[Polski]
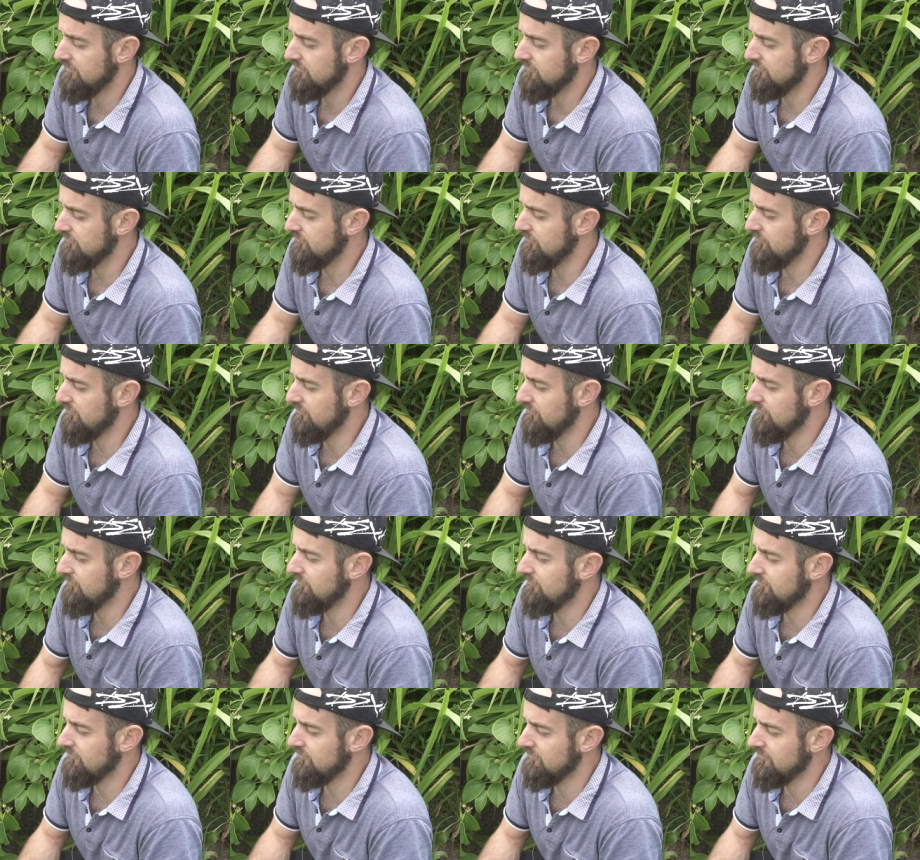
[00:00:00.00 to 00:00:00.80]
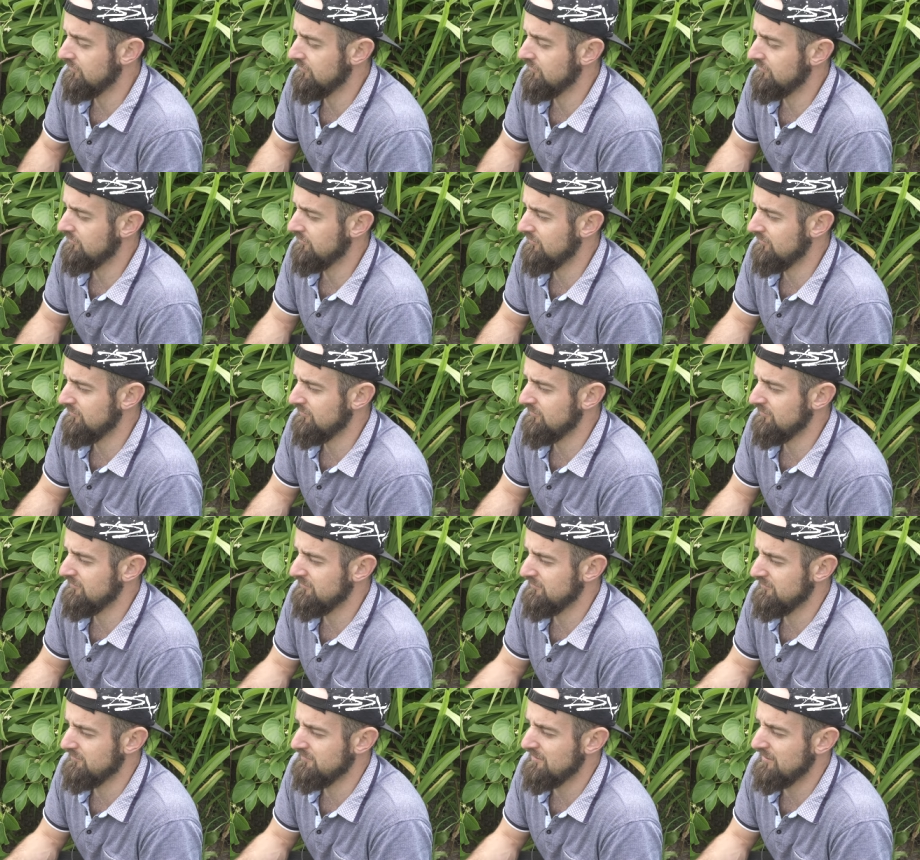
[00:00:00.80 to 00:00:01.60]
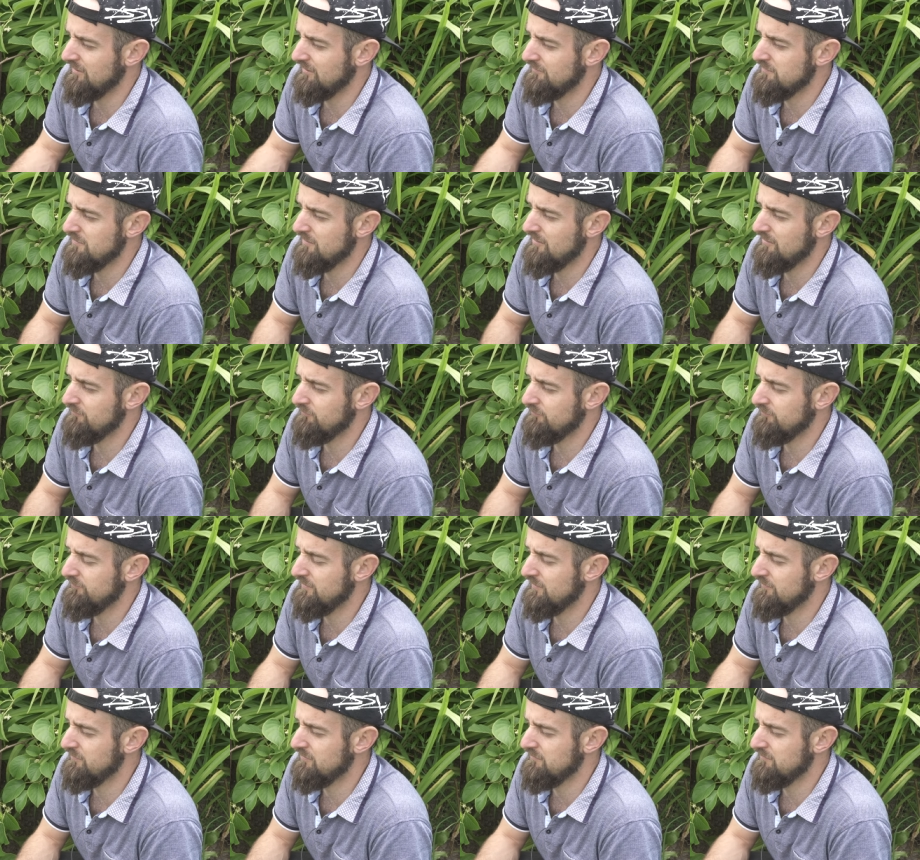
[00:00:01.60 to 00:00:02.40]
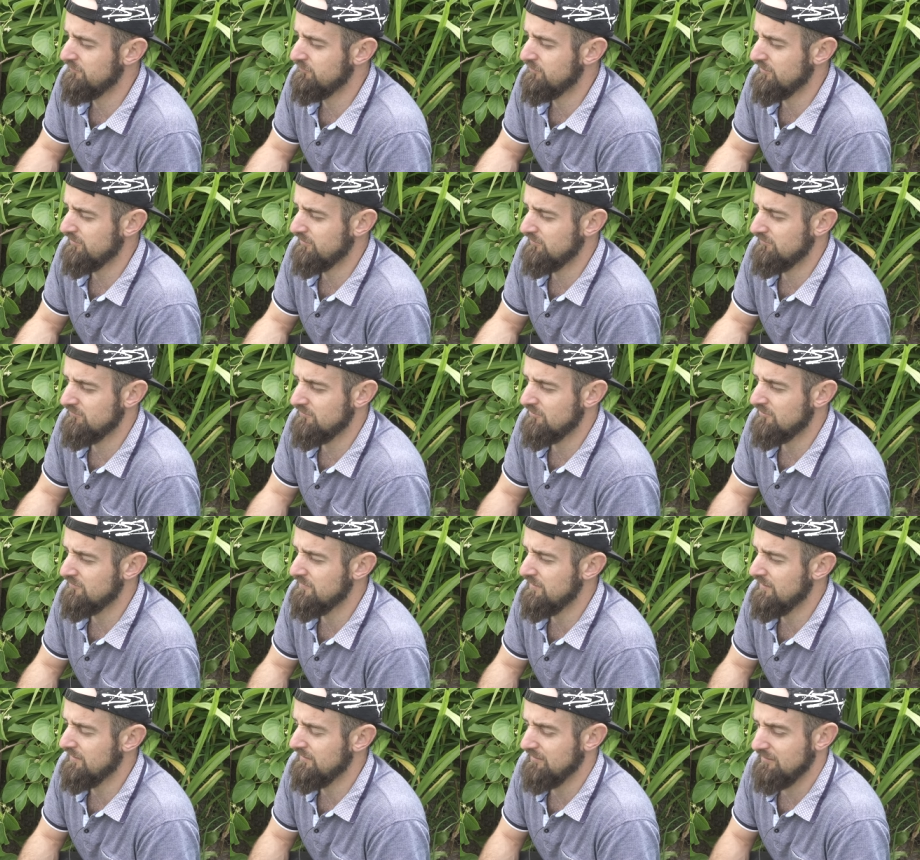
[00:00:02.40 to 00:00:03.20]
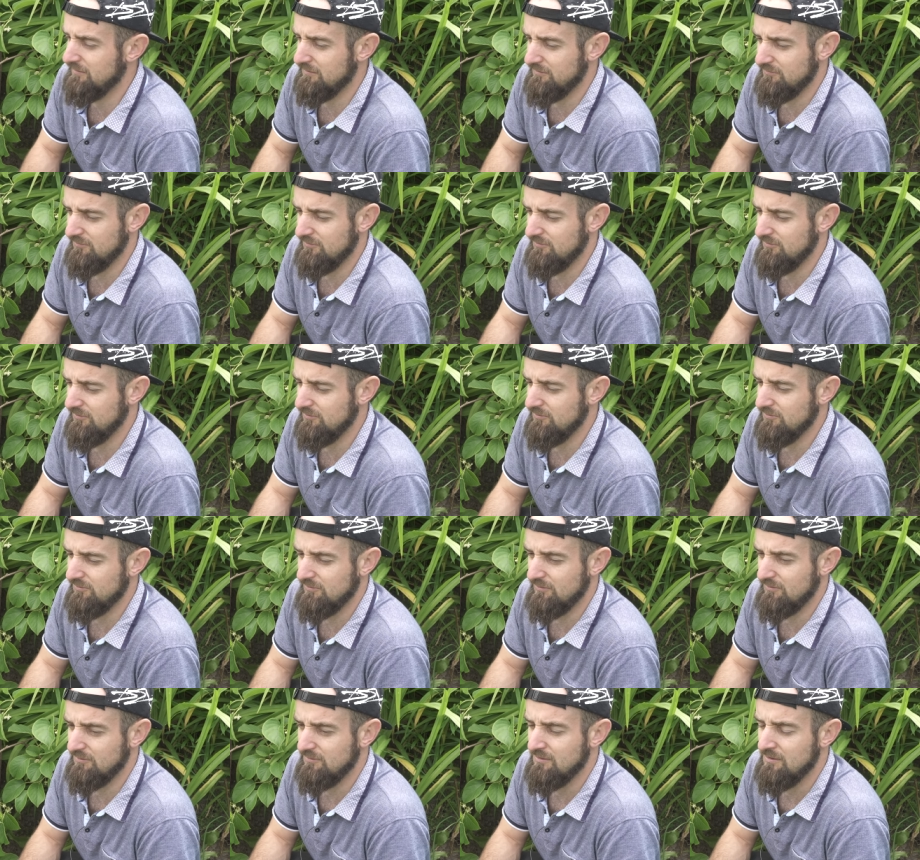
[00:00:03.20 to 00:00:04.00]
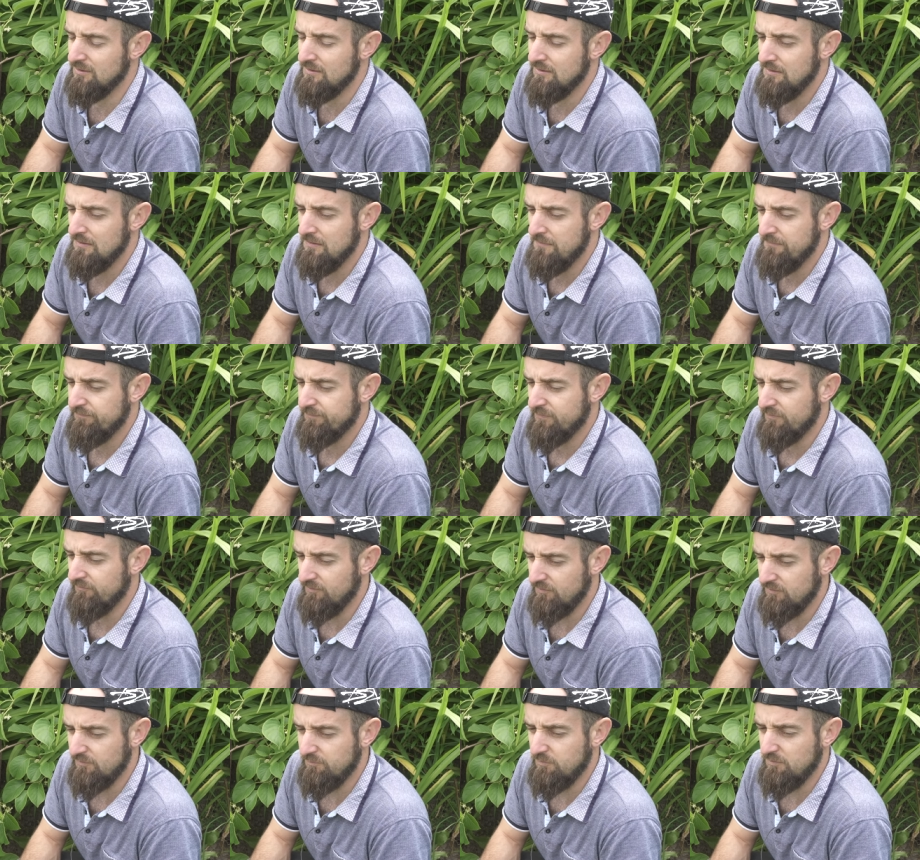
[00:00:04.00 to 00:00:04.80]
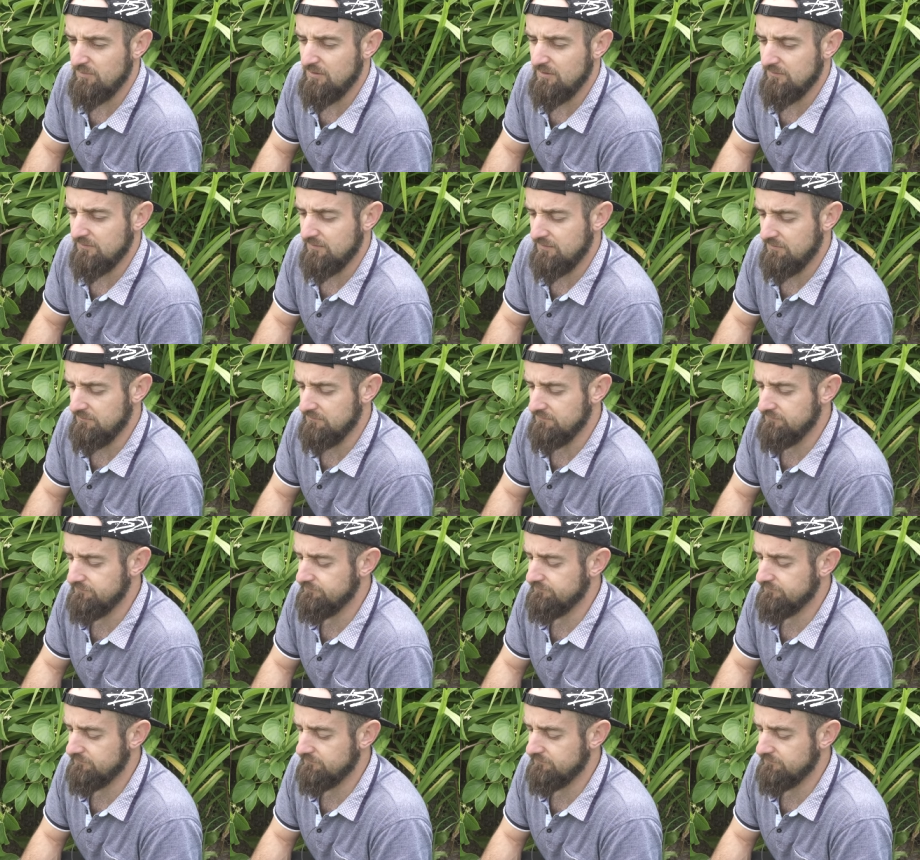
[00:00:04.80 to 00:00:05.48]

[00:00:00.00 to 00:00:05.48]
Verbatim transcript: niż yy, jak miałem, jakbym płacił normalnie gdzieś indziej. Więc polecam.